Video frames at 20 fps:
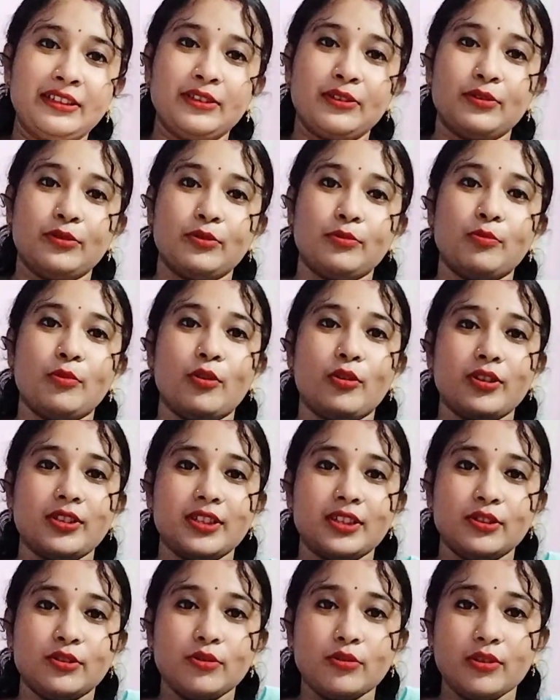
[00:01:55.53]
ওর বর
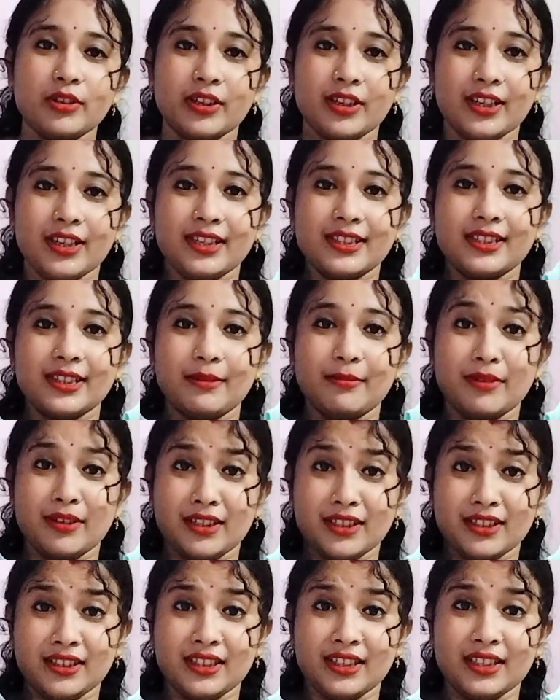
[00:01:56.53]
জেঠু ওকে এই
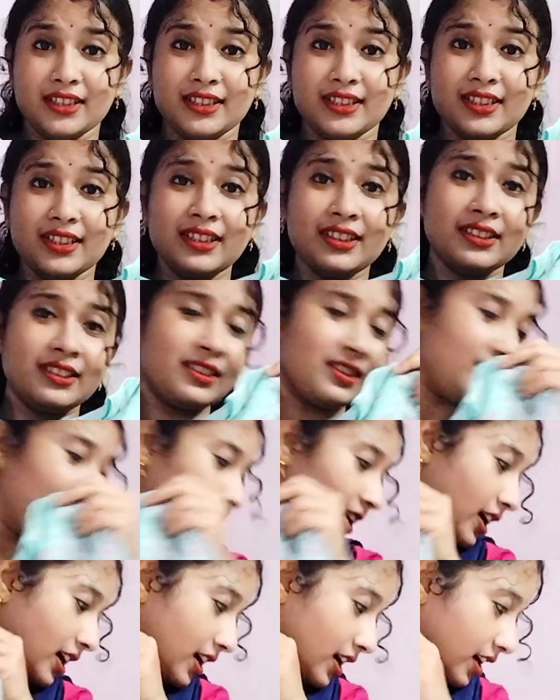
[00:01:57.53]
জামাটা দিয়েছে
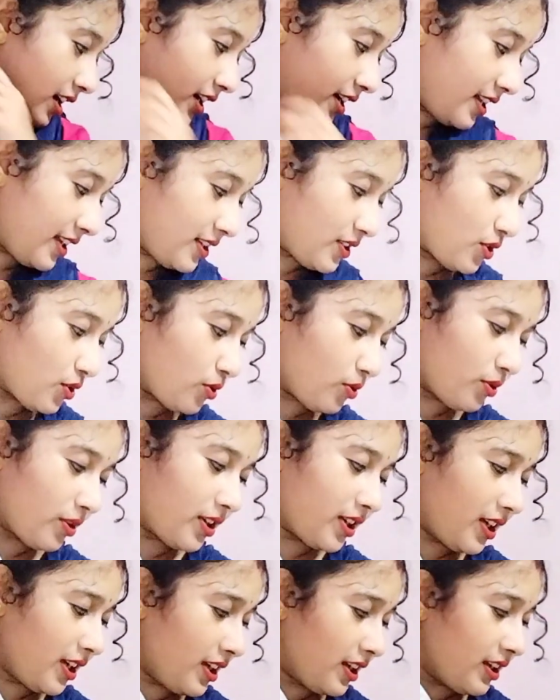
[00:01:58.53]
আর এর
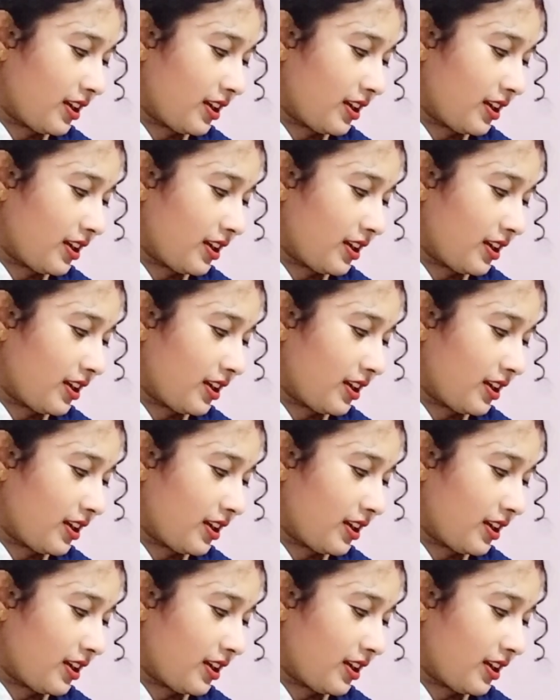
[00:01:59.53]
সঙ্গে